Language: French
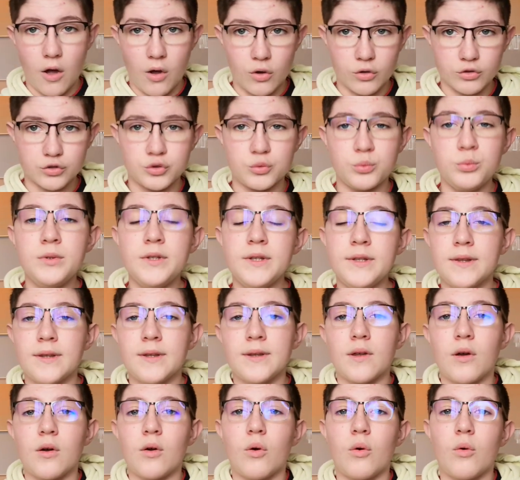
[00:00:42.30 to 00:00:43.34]

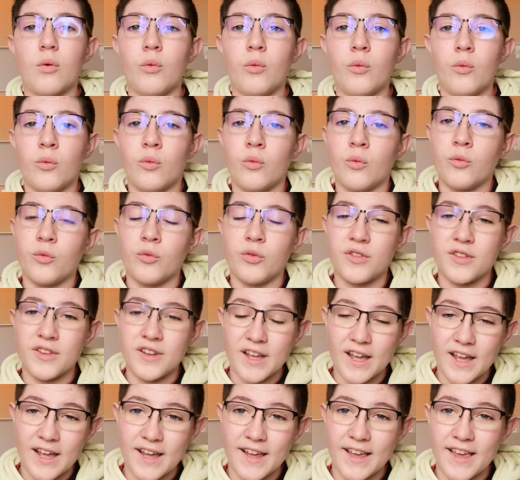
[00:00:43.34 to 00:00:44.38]
Ensuite, on
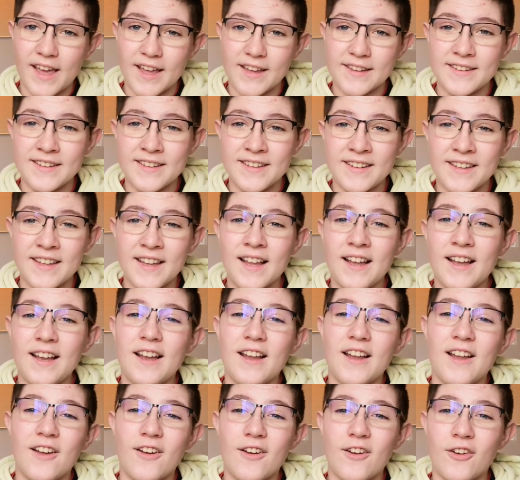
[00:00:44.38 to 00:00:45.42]
ira regarder
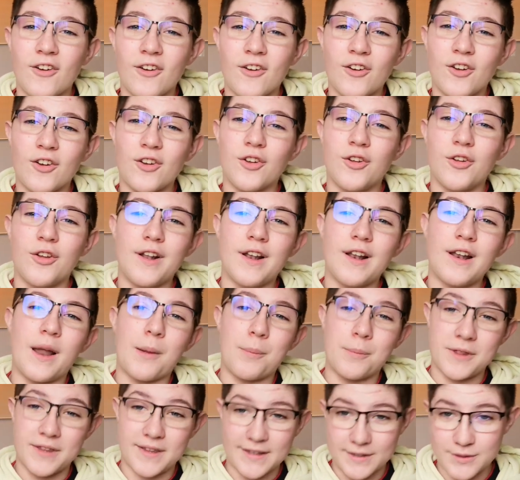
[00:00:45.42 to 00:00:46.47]
euh,
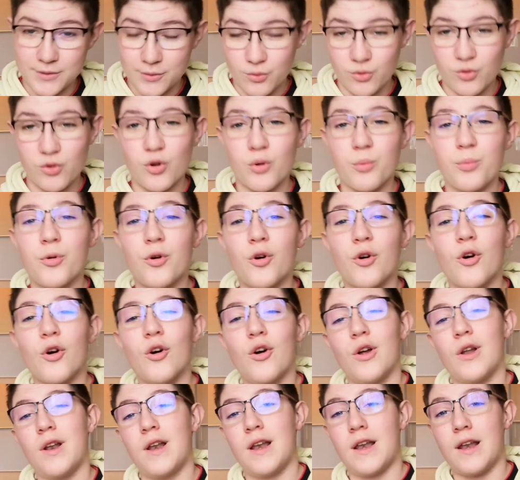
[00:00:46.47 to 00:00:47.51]
l'application
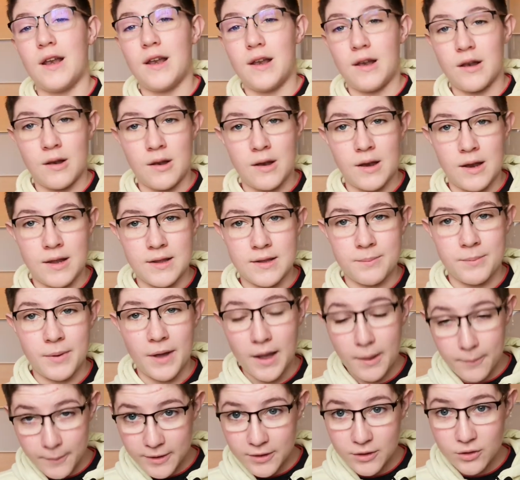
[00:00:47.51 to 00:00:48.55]
GoPro, les
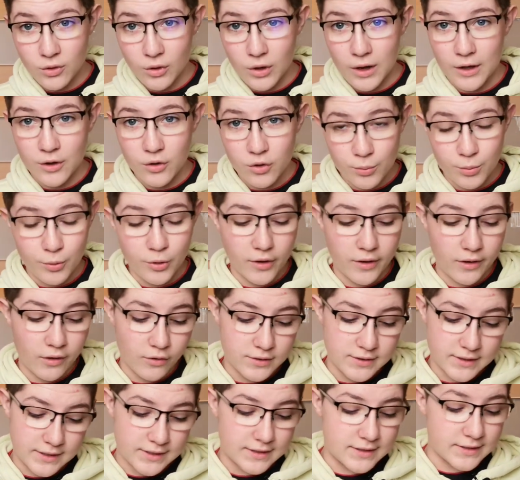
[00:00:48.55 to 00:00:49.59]
paramètres de la GoPro
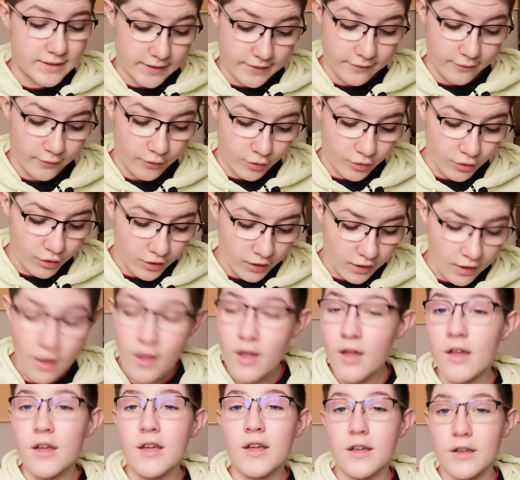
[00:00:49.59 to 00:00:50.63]
Hero 7 Silver.
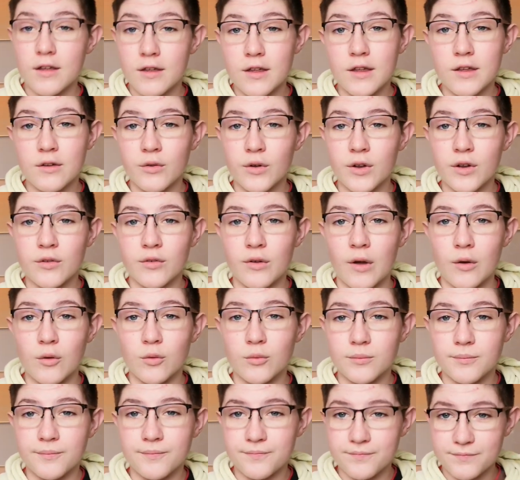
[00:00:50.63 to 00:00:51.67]
Et volleyball
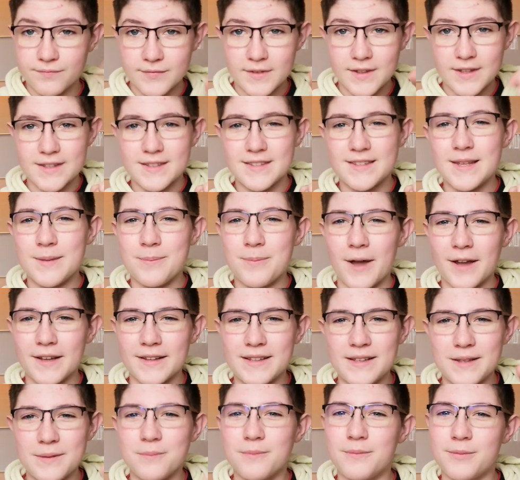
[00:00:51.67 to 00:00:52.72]
voilà. C'est
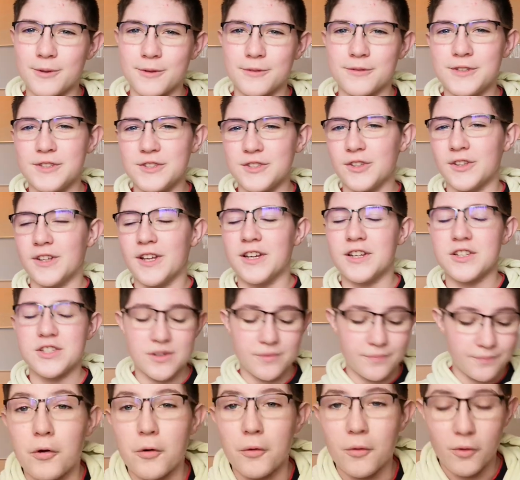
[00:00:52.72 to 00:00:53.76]
parti, bon visionnage.
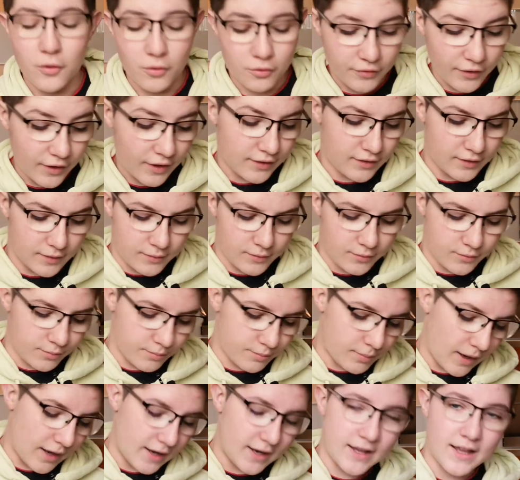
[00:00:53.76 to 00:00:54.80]
On va
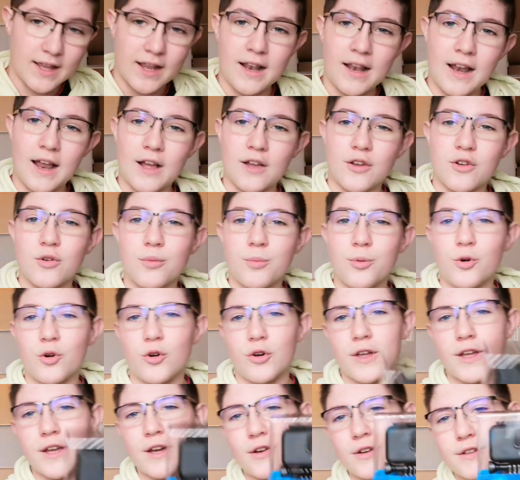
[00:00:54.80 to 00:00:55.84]
déballer la
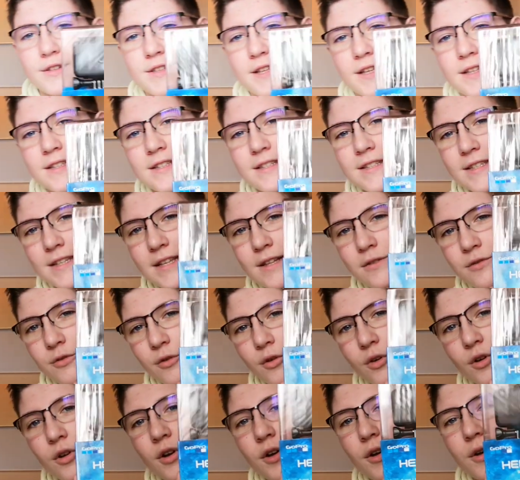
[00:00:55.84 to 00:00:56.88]
GoPro R7
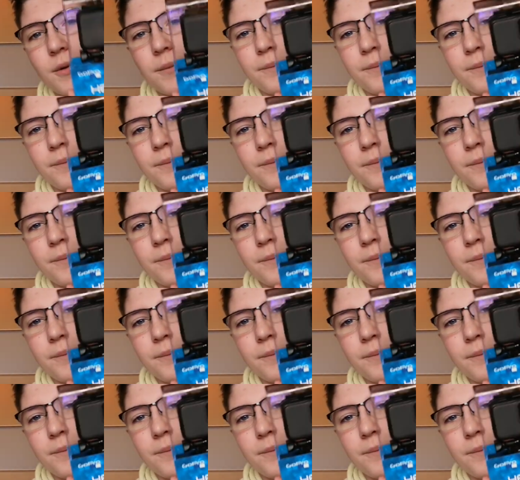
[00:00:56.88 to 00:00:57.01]
Silver.